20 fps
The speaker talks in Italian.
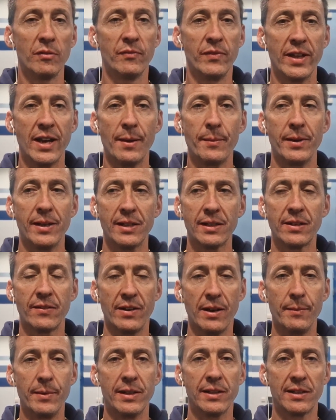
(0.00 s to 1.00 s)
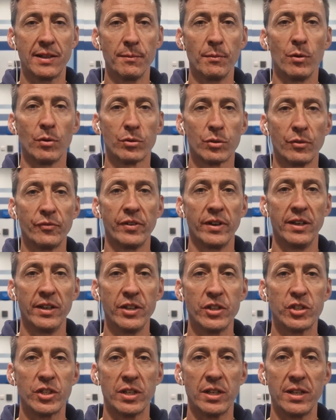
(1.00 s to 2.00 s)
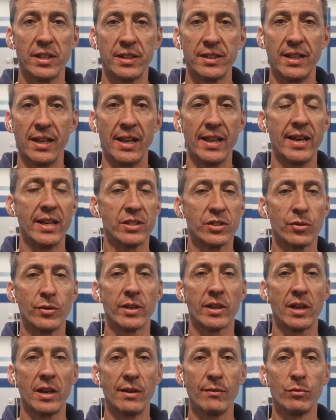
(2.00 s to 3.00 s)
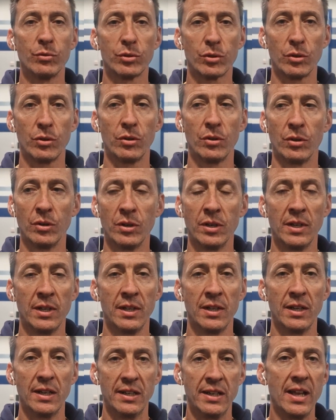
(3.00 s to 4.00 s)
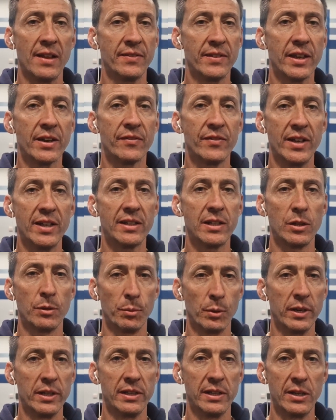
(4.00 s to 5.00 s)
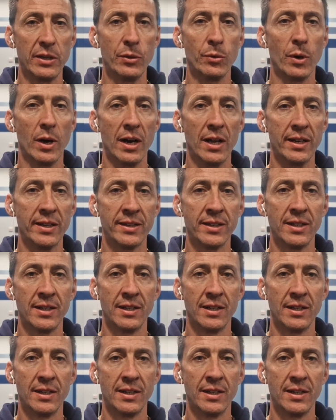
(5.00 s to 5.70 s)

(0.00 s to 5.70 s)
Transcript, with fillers: veramente, veramente molto felice della reazione che hanno avuto gli under 20 dopo l'individuale.